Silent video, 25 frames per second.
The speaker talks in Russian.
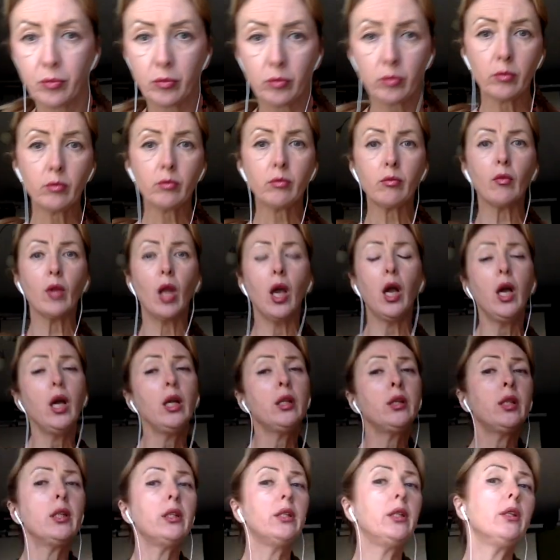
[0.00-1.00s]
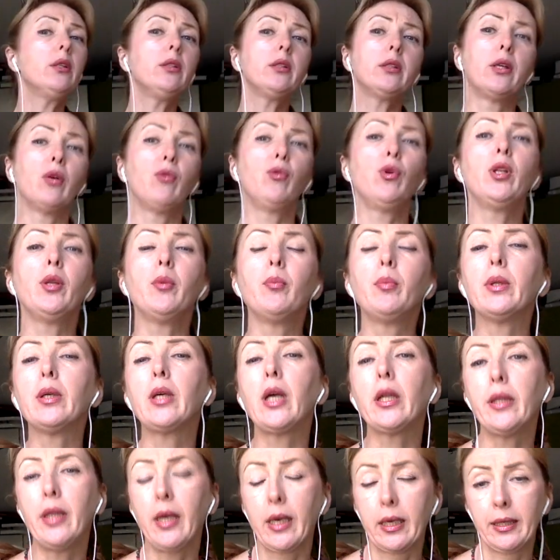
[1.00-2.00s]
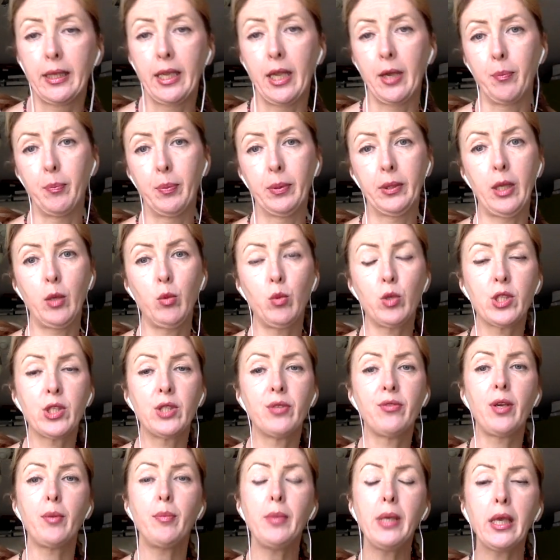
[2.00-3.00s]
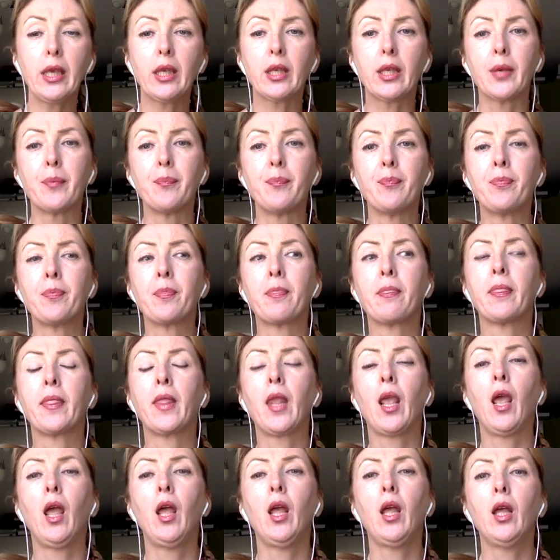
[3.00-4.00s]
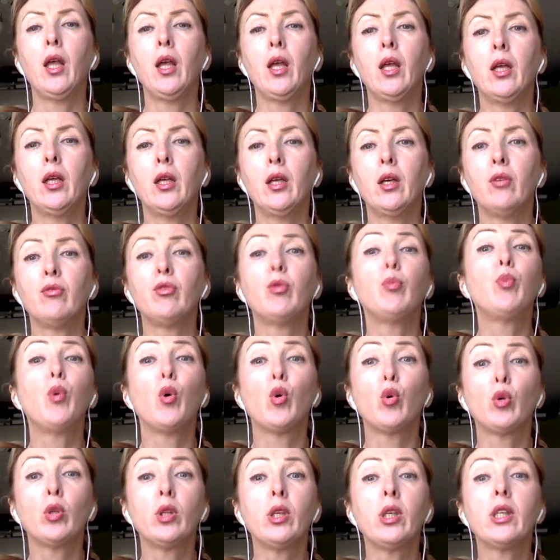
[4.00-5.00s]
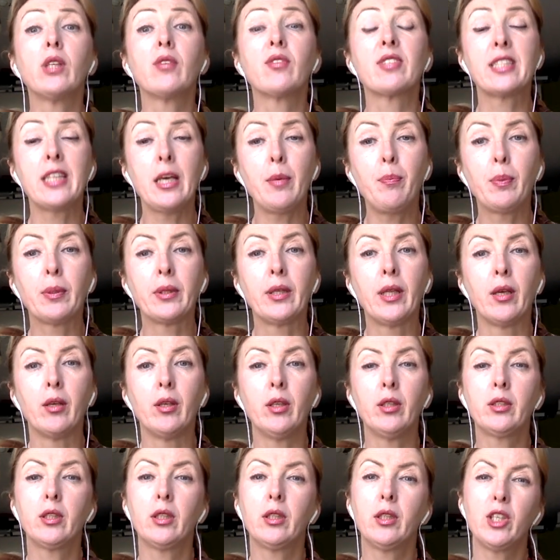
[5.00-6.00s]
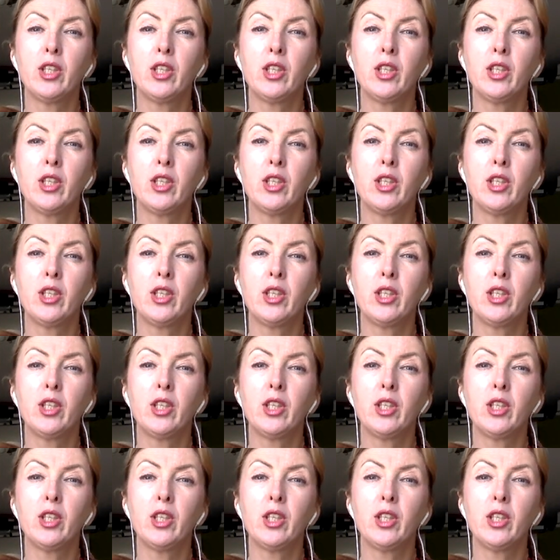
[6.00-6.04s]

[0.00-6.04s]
– это дело довольно благодарное, потому что в Америке в эпоху Дикого Запада, это